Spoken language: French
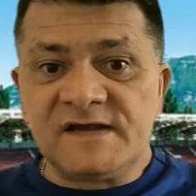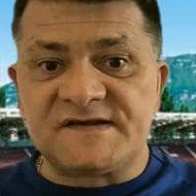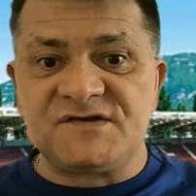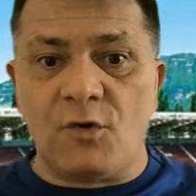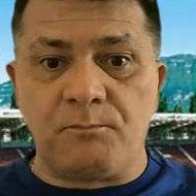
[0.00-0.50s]

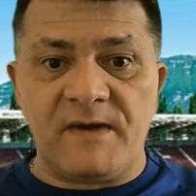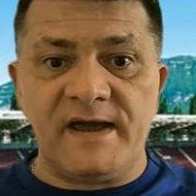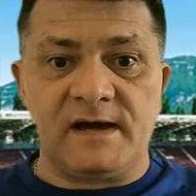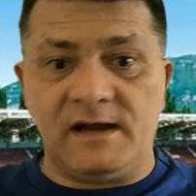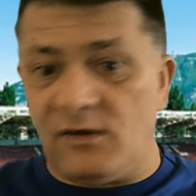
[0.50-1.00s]
Si on
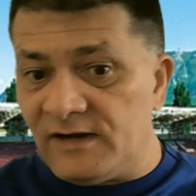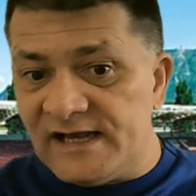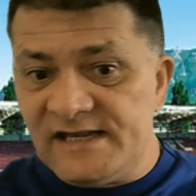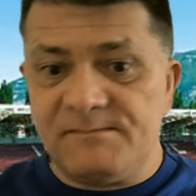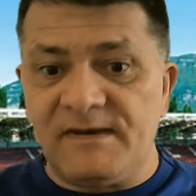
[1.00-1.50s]
perd, alors
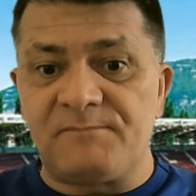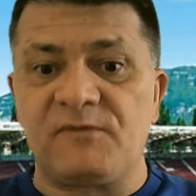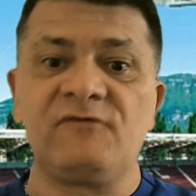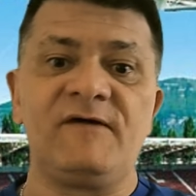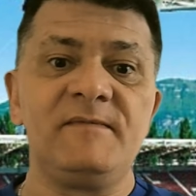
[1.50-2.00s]
là ils mettent
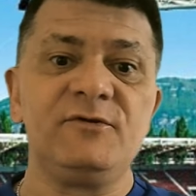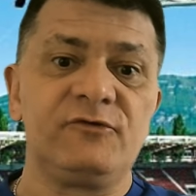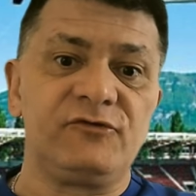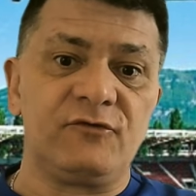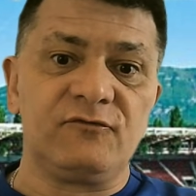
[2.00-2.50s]
pendant 20
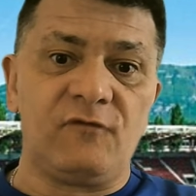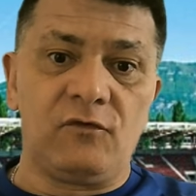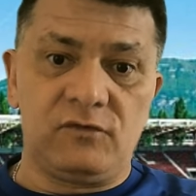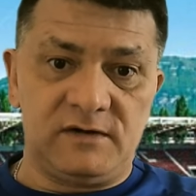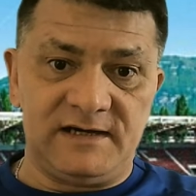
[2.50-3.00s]
minutes de
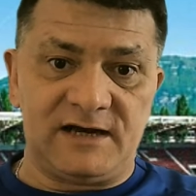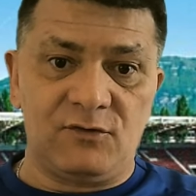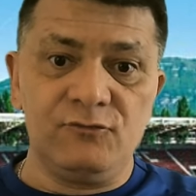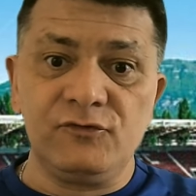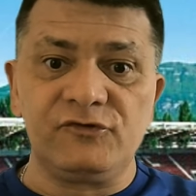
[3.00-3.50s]
nouveau,
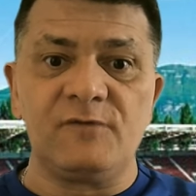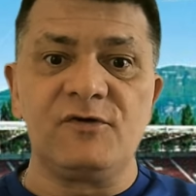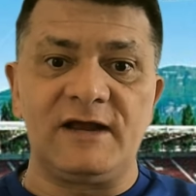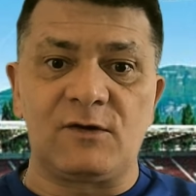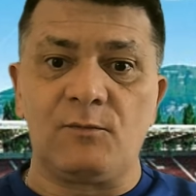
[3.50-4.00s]
ou une
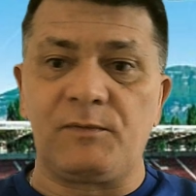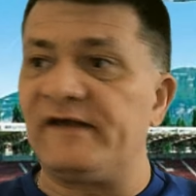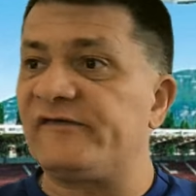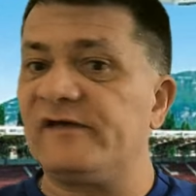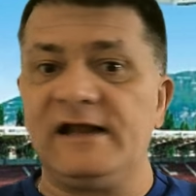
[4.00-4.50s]
demi-heure la
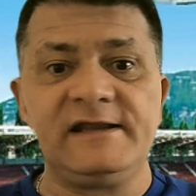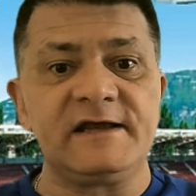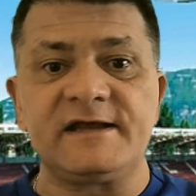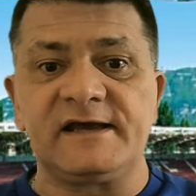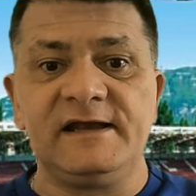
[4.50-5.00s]
compresse, et
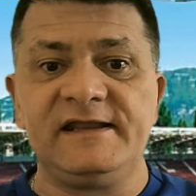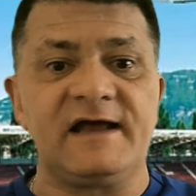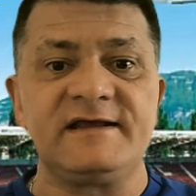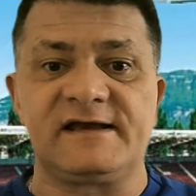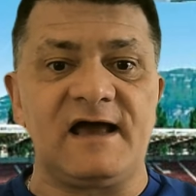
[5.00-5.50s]
le
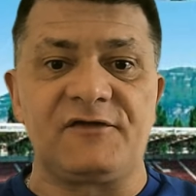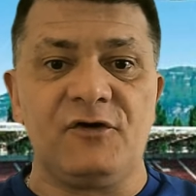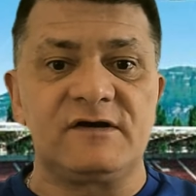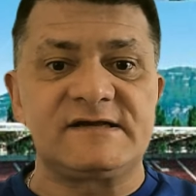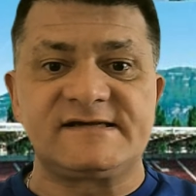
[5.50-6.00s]
dernier, quart
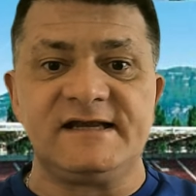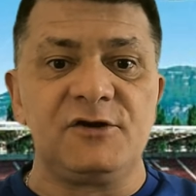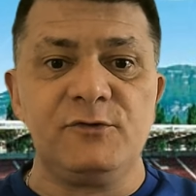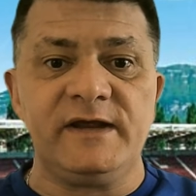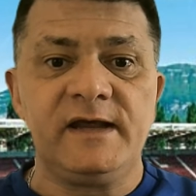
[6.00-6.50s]
d'heure, c'est
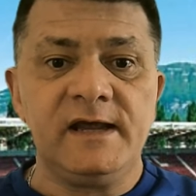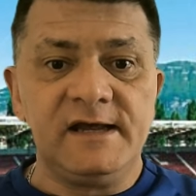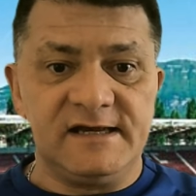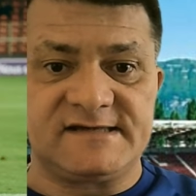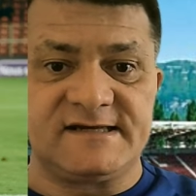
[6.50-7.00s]
la nuit,
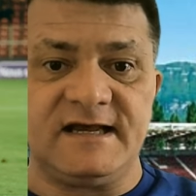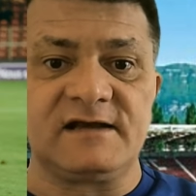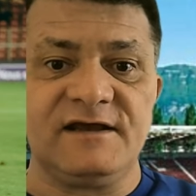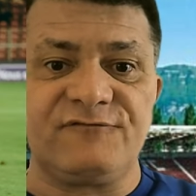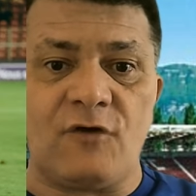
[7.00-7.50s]
et c'est là
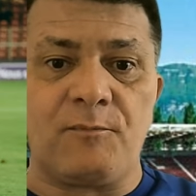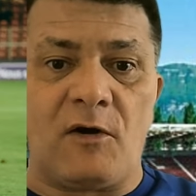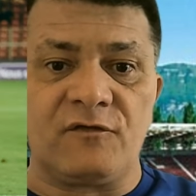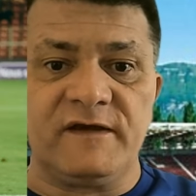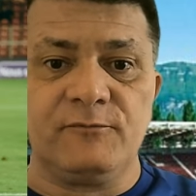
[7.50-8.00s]
que des fois on
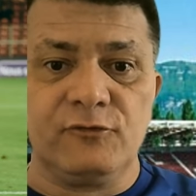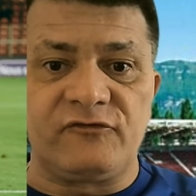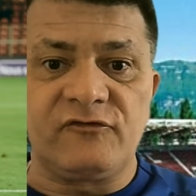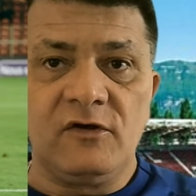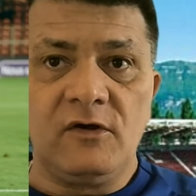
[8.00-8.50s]
prend des buts.